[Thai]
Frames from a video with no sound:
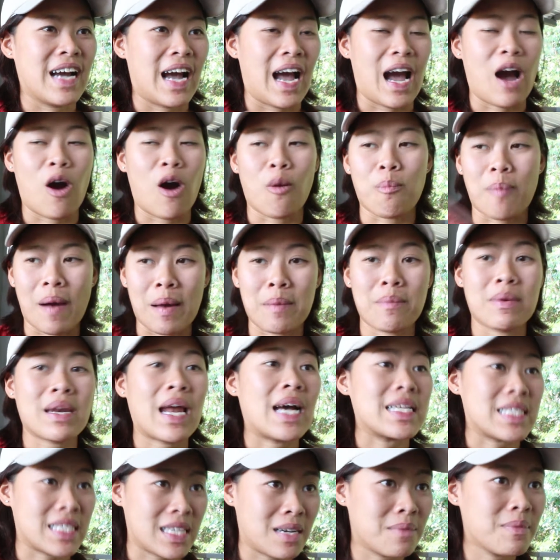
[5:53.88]
เอาไปมัน
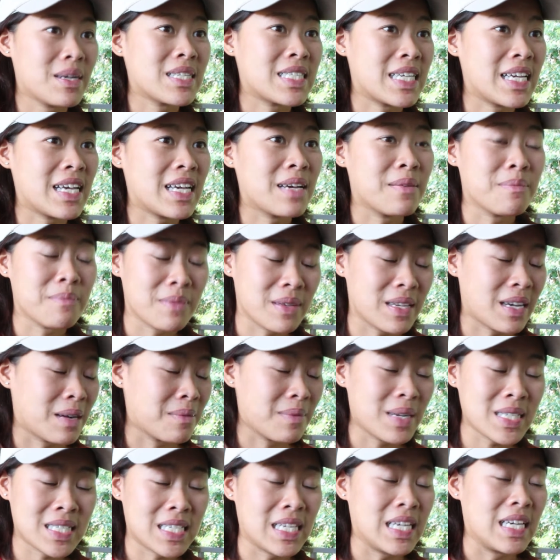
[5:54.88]
อาจจะยังไม่ฉี่ยัง
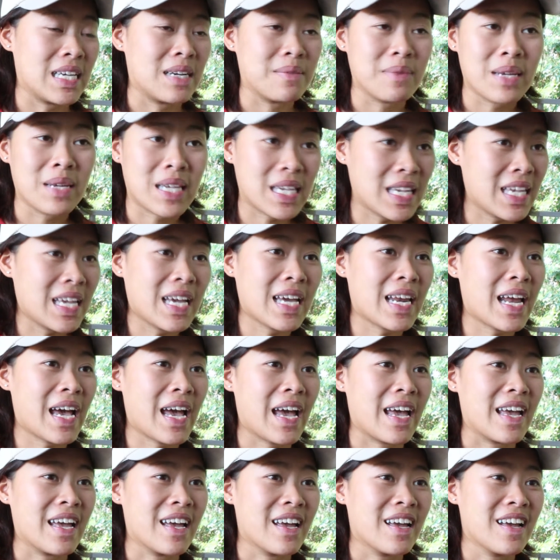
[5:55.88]
ไม่ขี้ก็
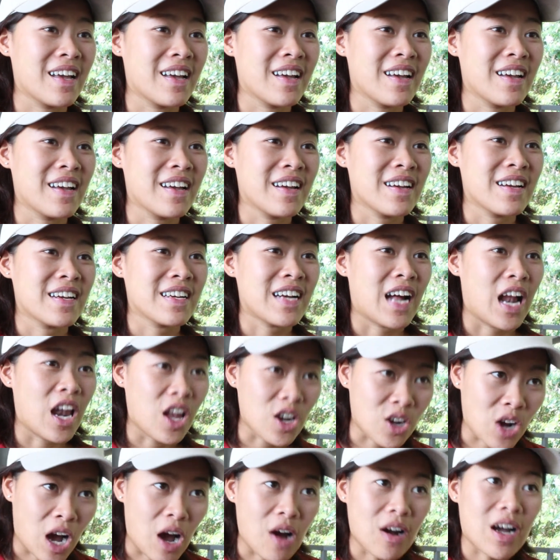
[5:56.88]
ได้
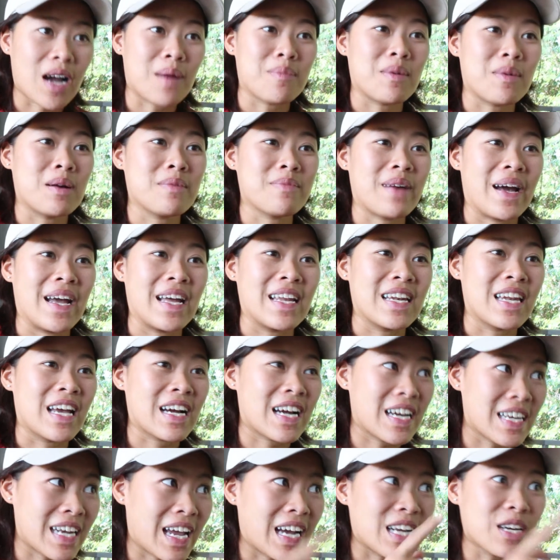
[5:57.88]
แล้วก็เอากลับมาใหม่แล้
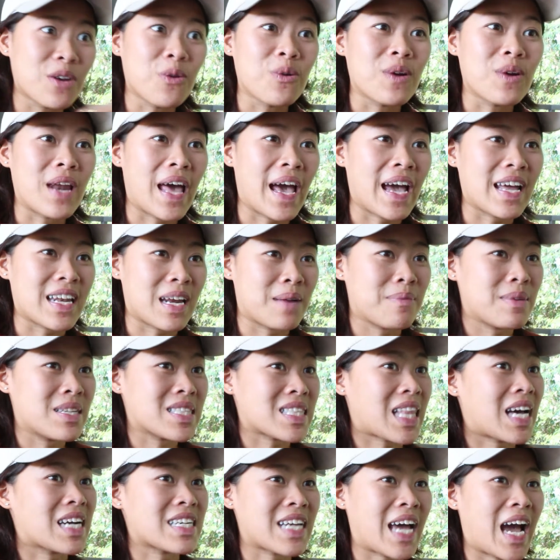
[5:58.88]
วก็นั่งดูแลถ้ามัน
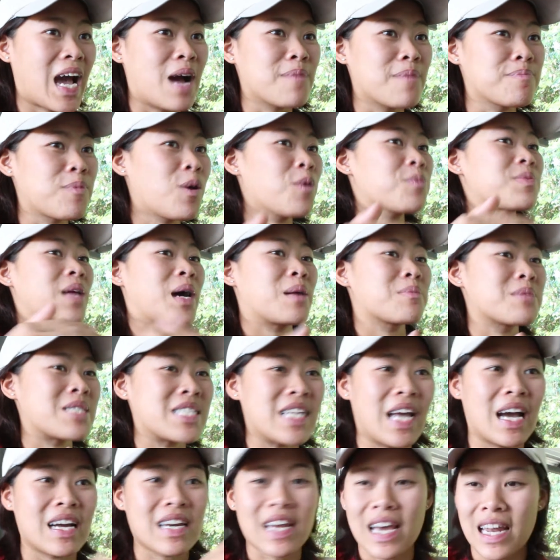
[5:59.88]
ตั้งท่าปุ๊บทำ
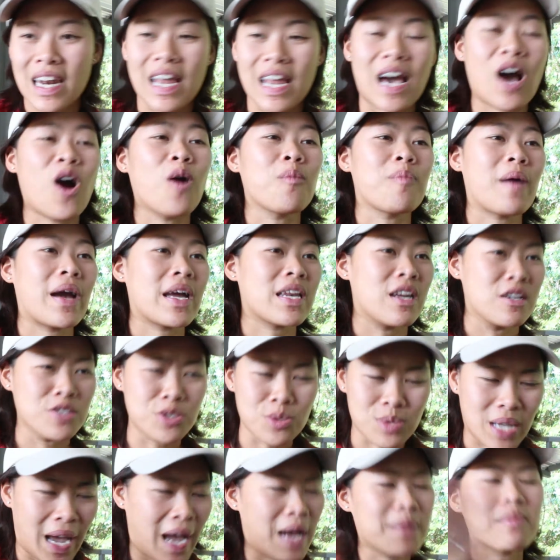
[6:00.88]
เสียงเลยแล้วออกไปเดี๋ยว
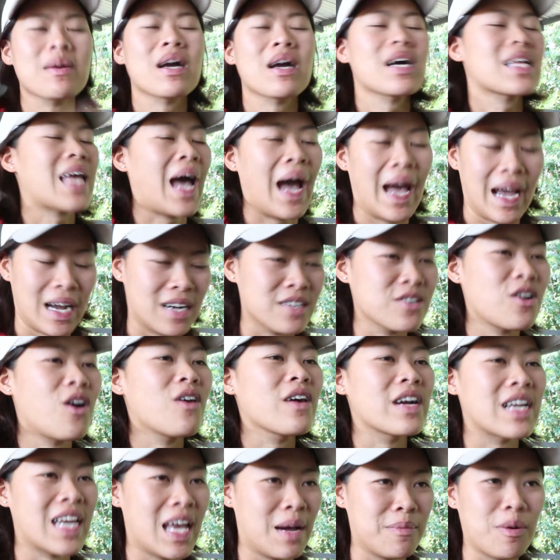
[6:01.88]
สุดท้ายมันก็ถ่ายข้างนอ
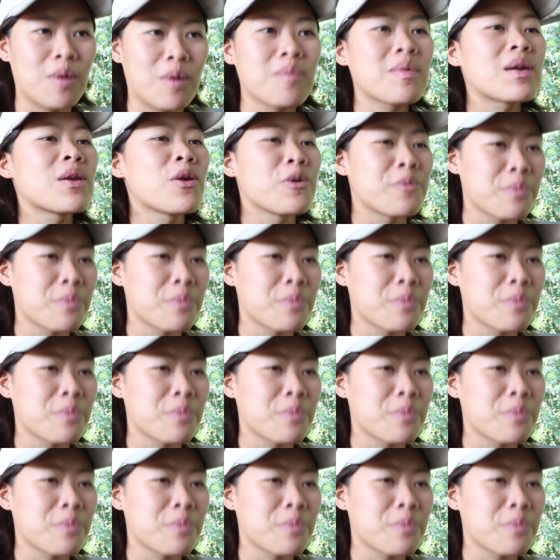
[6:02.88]
กเองแหละเพราะมั